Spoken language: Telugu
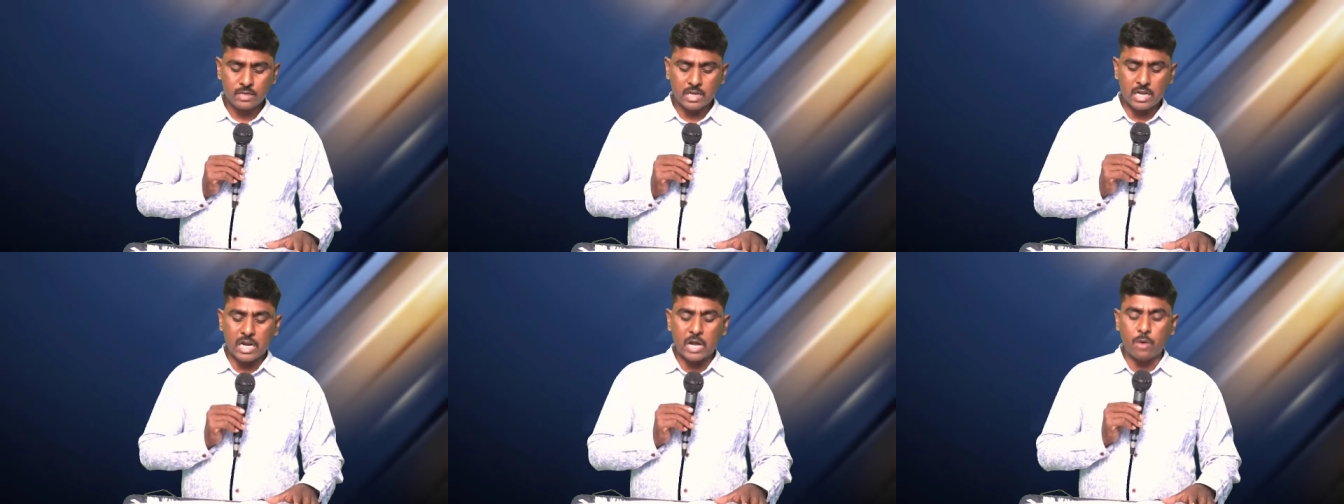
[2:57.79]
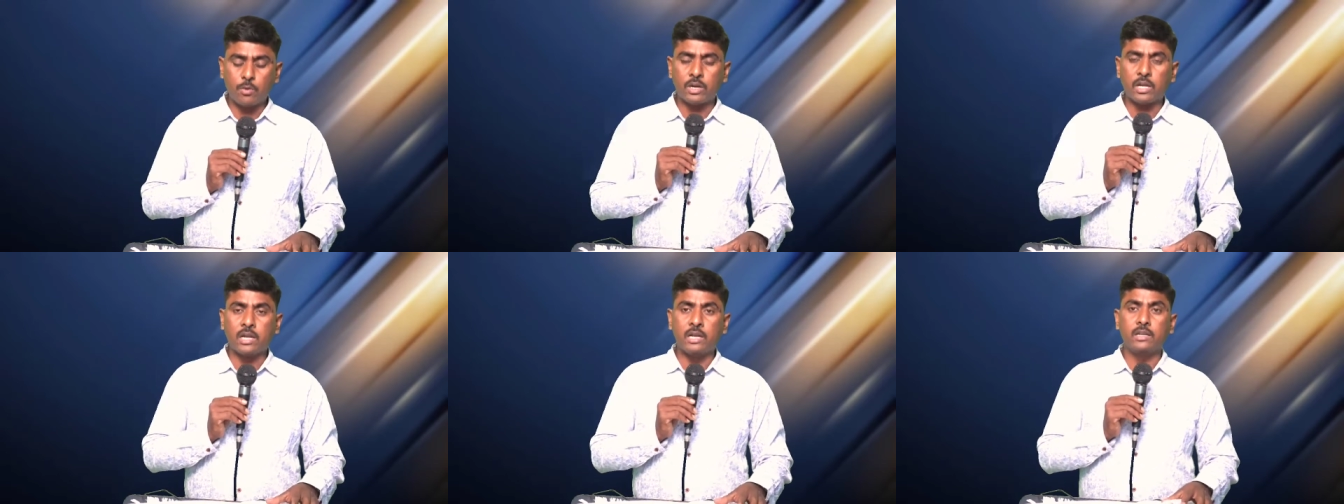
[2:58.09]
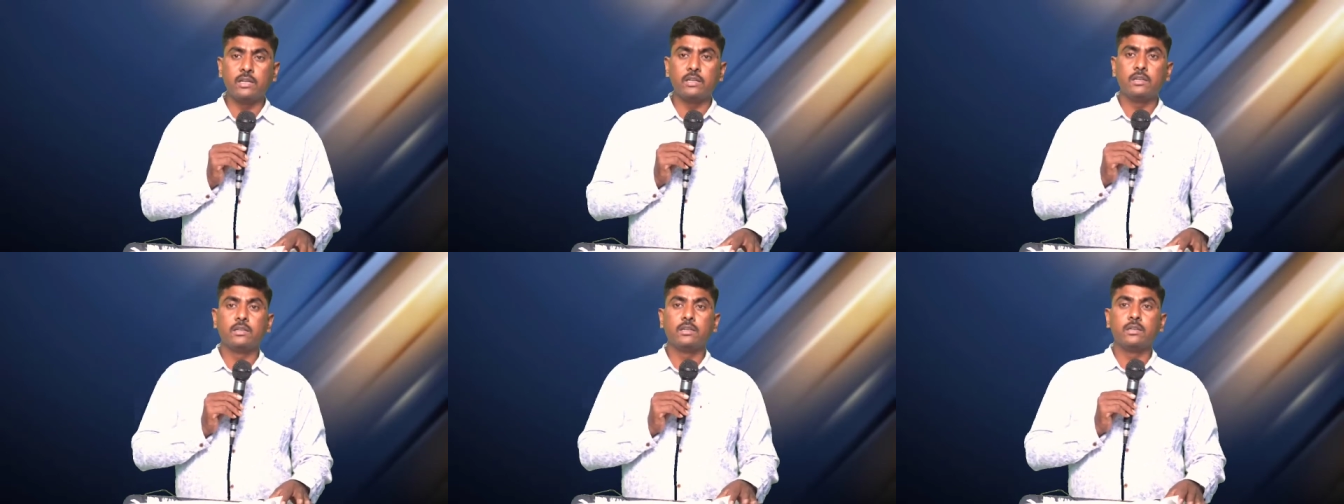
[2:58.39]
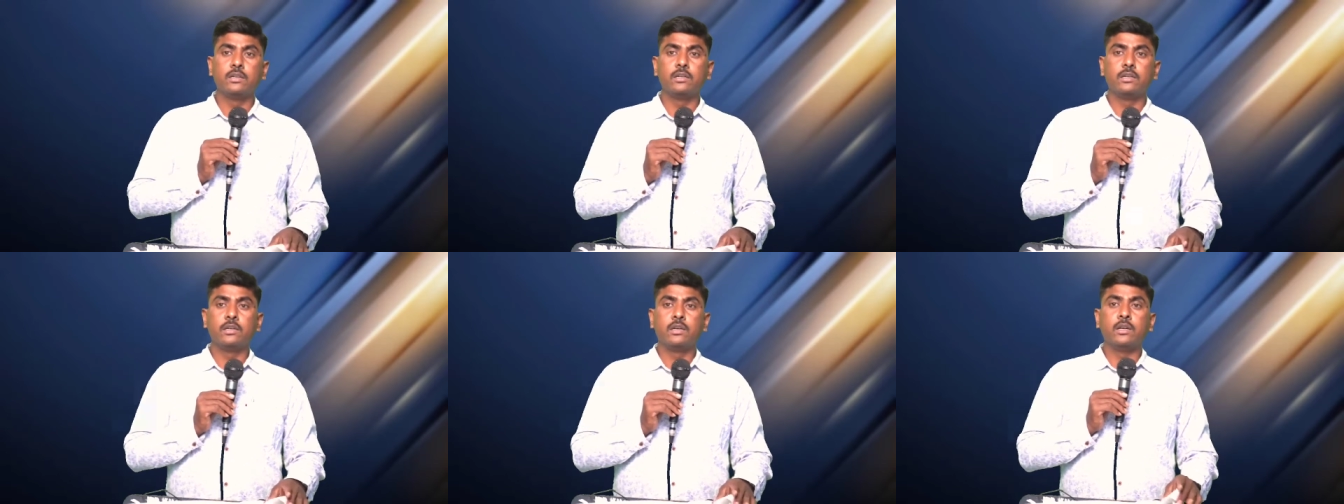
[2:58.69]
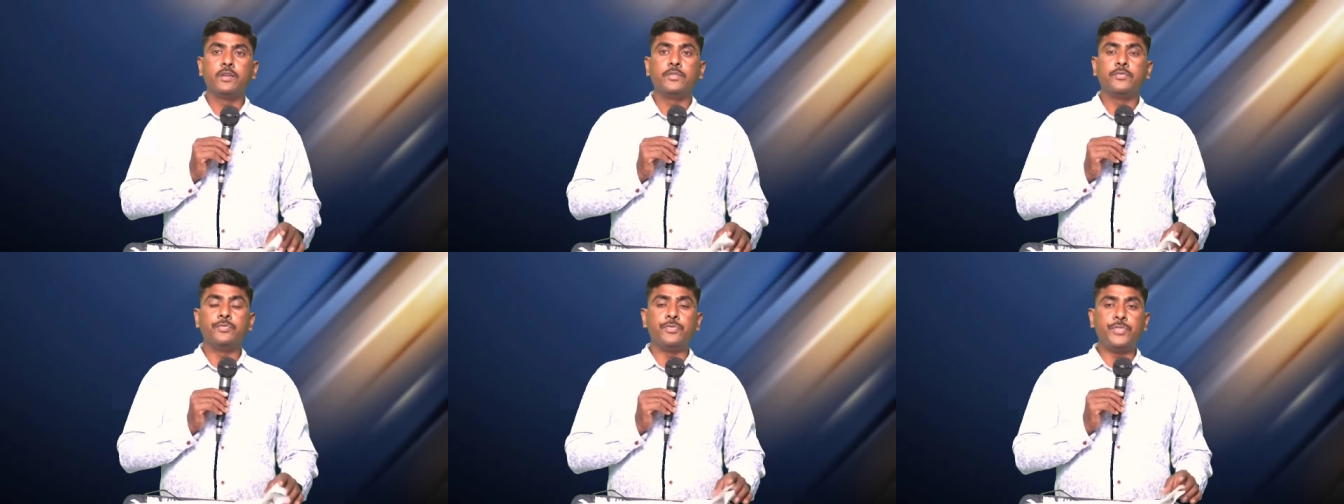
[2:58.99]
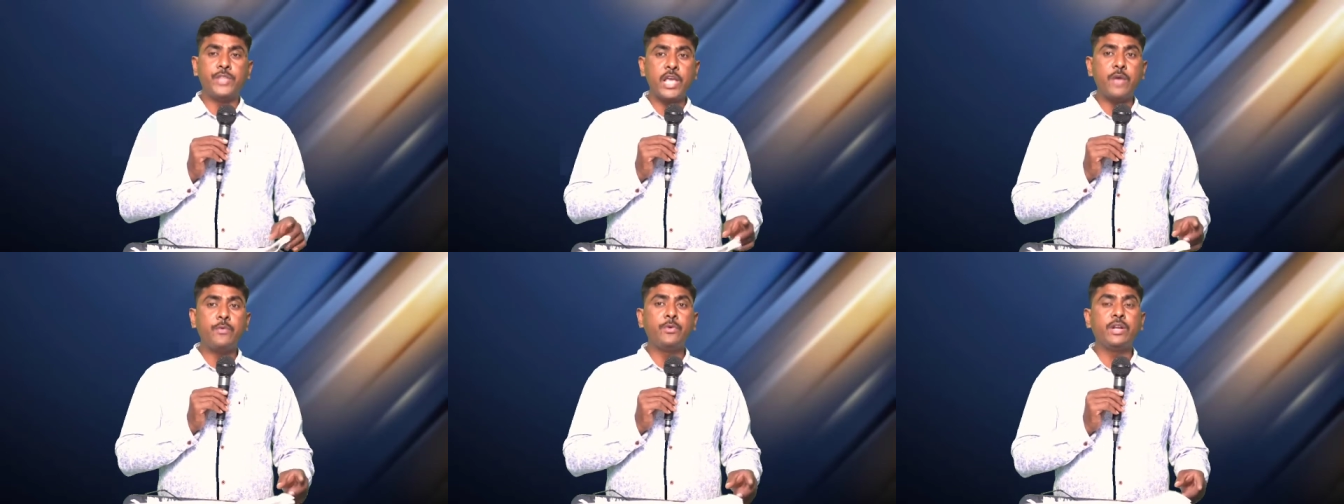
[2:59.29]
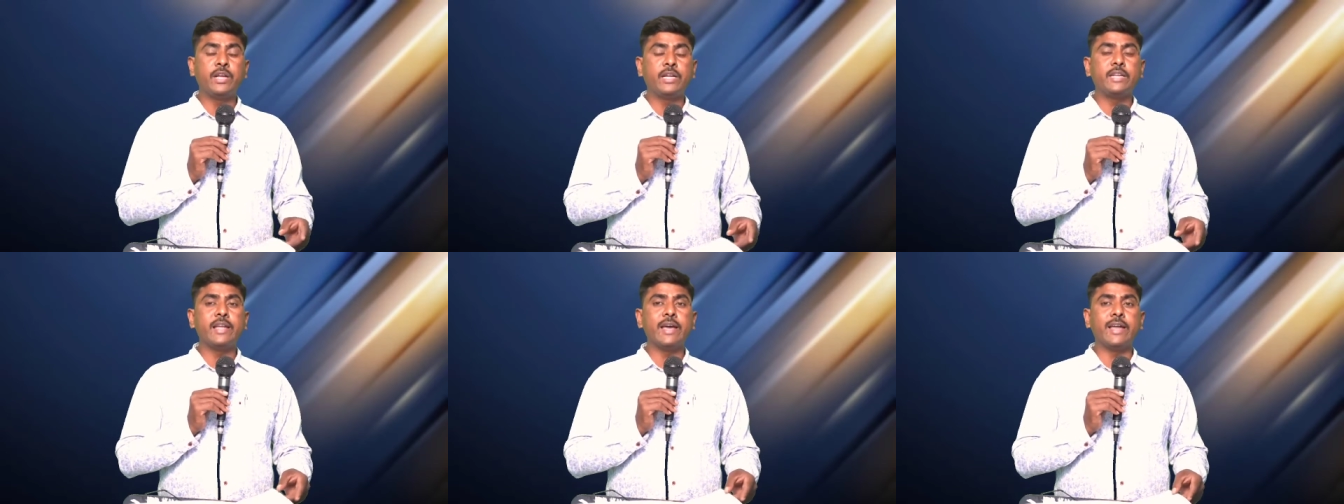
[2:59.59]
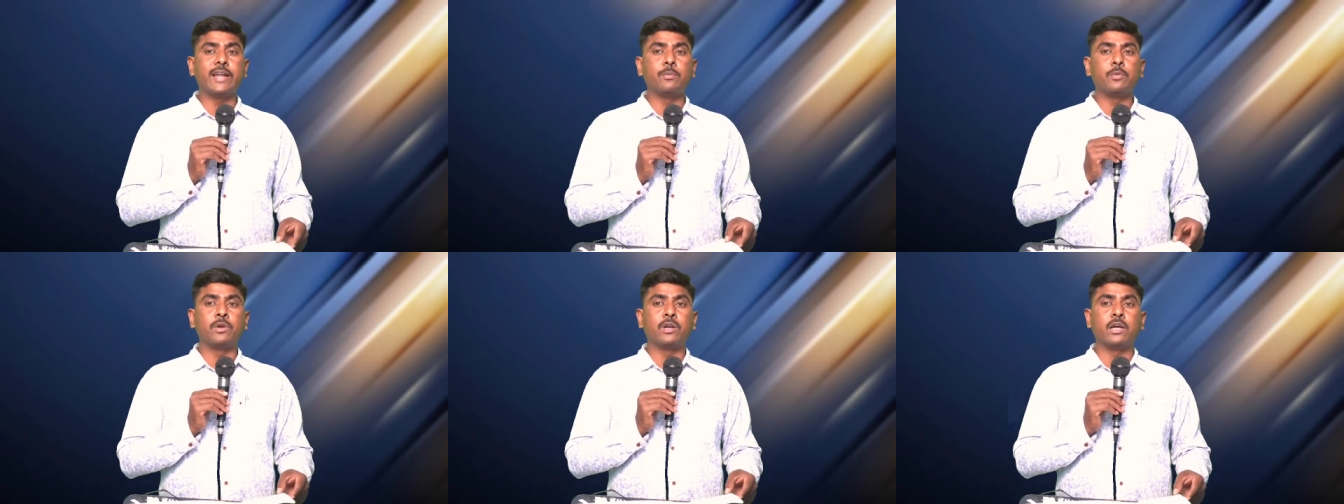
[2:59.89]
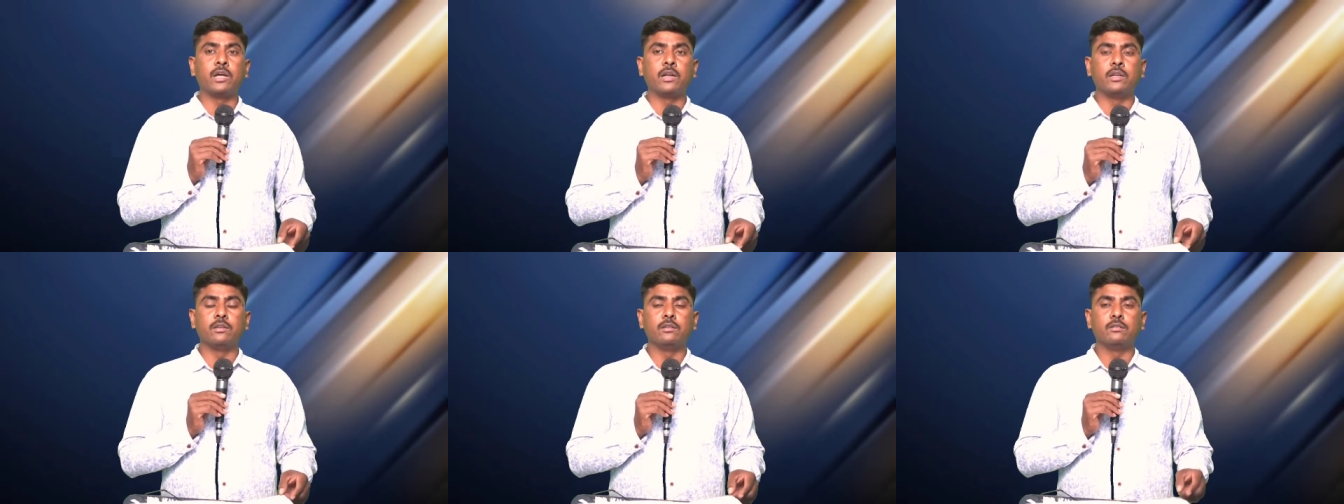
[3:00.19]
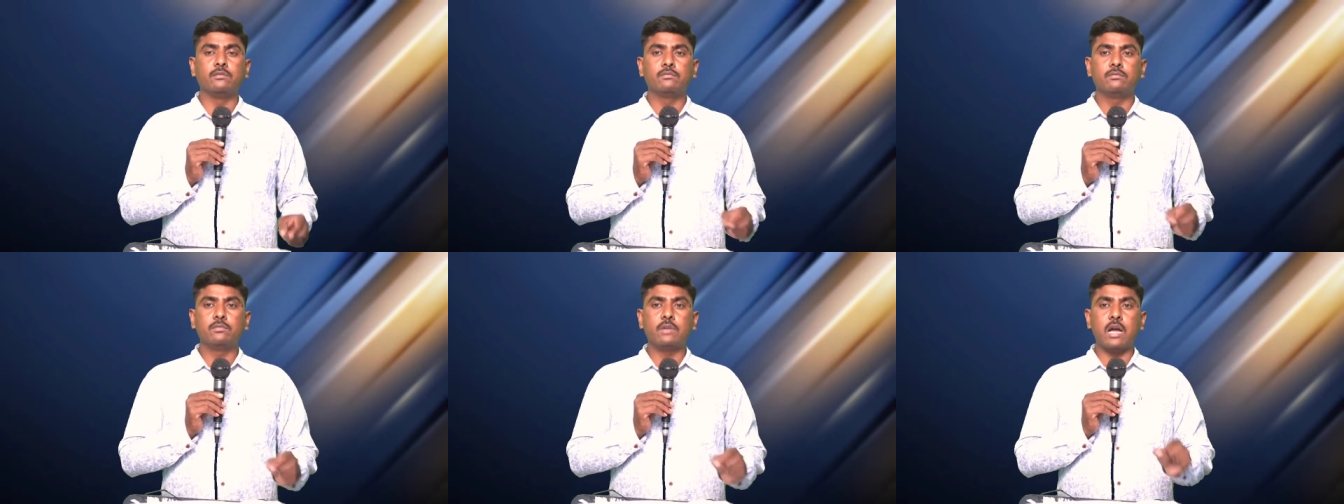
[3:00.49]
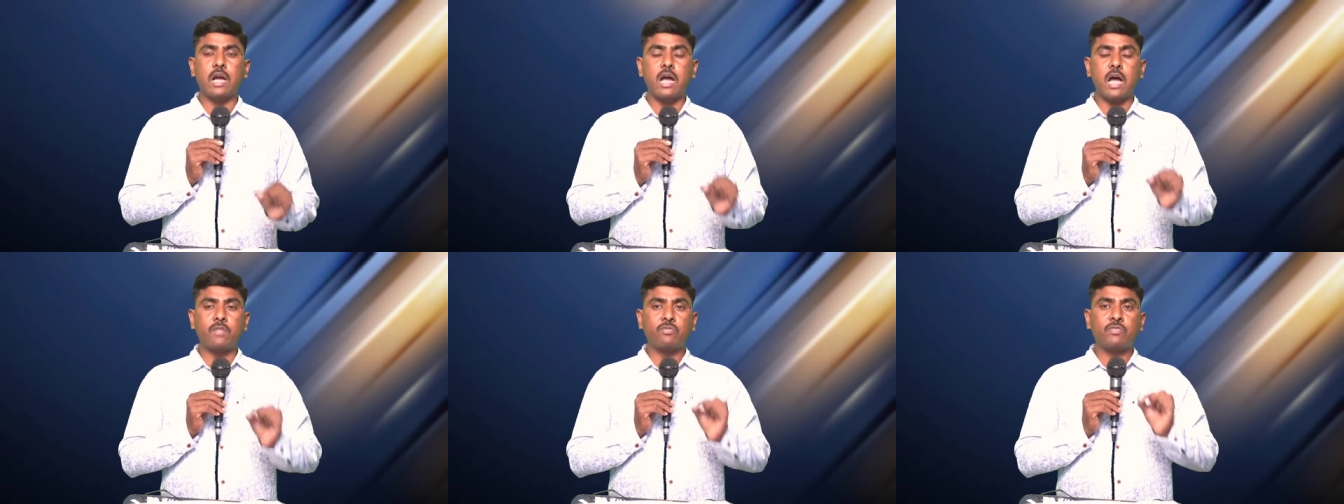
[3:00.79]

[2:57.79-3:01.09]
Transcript: ఎలా ఉండాలి దేవుని జ్ఞానం ఉండాలి ఆ